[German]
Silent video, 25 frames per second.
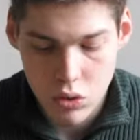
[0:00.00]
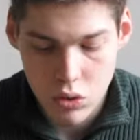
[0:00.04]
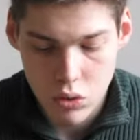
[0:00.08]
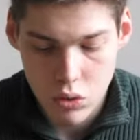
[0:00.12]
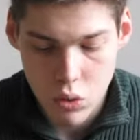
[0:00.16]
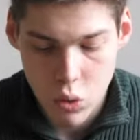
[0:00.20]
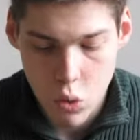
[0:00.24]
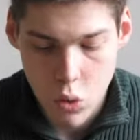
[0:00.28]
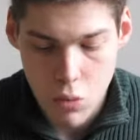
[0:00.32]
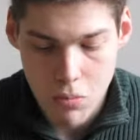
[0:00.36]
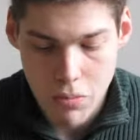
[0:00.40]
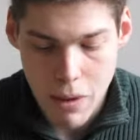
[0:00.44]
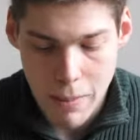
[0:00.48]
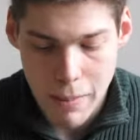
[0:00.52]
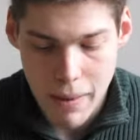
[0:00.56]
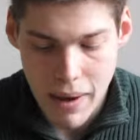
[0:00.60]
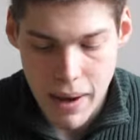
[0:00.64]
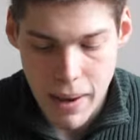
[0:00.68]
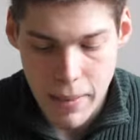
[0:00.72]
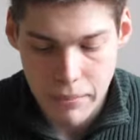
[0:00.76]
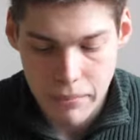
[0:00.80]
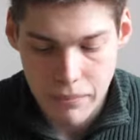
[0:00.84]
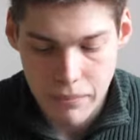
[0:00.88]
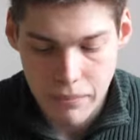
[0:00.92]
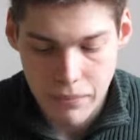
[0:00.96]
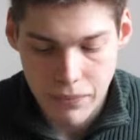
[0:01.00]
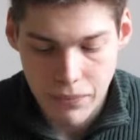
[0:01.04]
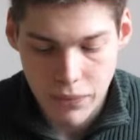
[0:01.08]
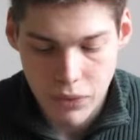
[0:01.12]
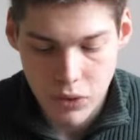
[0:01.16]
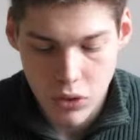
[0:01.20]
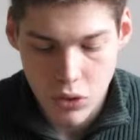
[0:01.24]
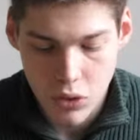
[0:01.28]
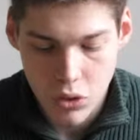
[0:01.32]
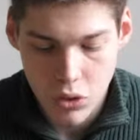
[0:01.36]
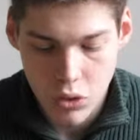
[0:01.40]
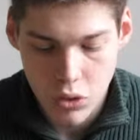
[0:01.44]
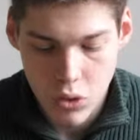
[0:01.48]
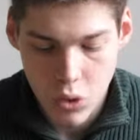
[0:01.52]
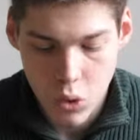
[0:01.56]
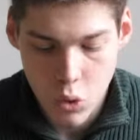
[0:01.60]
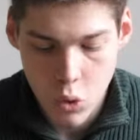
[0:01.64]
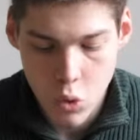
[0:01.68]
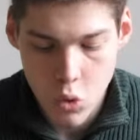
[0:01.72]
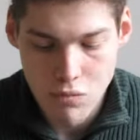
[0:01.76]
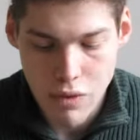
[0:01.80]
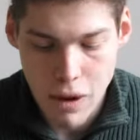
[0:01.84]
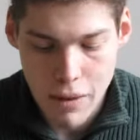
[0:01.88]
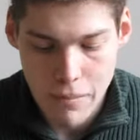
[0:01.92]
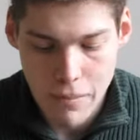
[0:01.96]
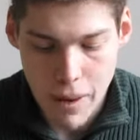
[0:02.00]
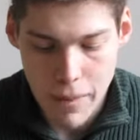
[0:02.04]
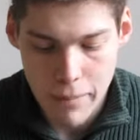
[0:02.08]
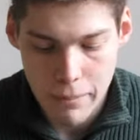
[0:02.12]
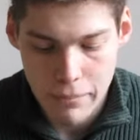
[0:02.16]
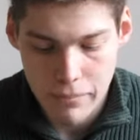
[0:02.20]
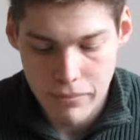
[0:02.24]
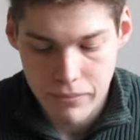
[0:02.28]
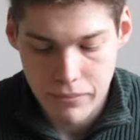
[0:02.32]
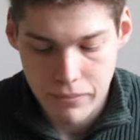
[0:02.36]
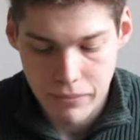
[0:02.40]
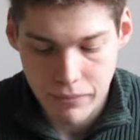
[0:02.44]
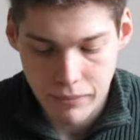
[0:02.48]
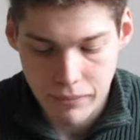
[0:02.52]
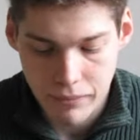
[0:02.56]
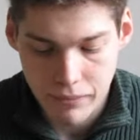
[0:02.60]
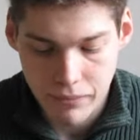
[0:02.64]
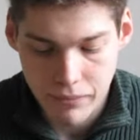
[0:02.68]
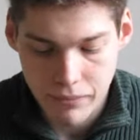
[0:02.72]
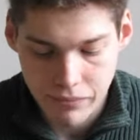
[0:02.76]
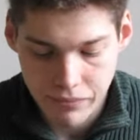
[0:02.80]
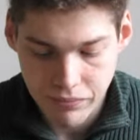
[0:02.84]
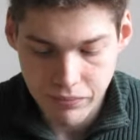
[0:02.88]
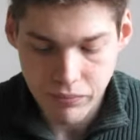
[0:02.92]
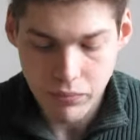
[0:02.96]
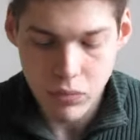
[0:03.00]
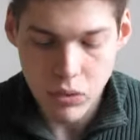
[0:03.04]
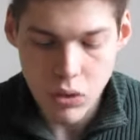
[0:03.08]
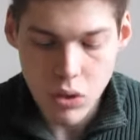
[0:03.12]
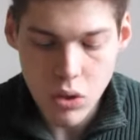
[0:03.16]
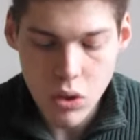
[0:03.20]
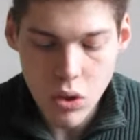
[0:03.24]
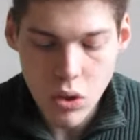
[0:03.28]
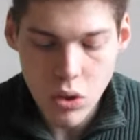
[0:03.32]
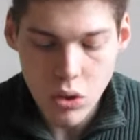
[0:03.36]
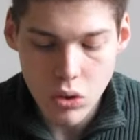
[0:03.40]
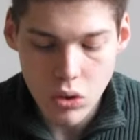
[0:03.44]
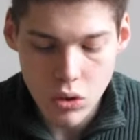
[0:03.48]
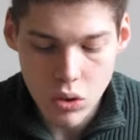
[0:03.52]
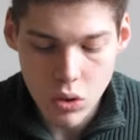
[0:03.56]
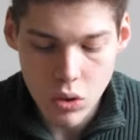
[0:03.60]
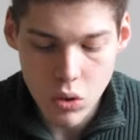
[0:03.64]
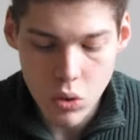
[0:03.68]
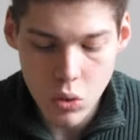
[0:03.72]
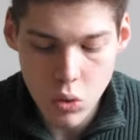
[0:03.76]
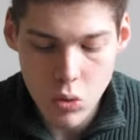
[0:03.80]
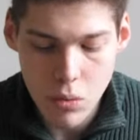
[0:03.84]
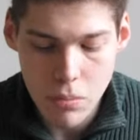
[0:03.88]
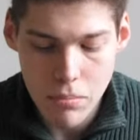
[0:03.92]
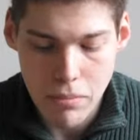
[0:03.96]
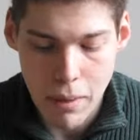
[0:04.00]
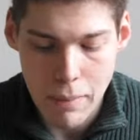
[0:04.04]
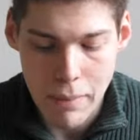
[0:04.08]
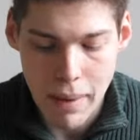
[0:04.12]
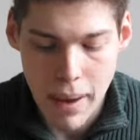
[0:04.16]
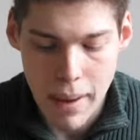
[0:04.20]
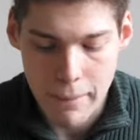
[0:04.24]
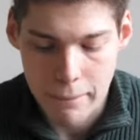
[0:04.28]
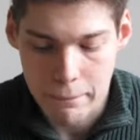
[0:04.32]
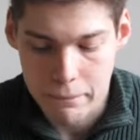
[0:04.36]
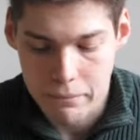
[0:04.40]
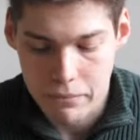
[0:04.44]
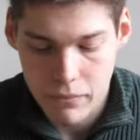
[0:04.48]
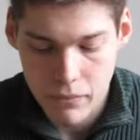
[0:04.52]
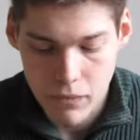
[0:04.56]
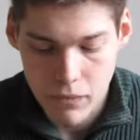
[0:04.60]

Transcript: Tu Baba. Tu Baba. Tuhu Baba.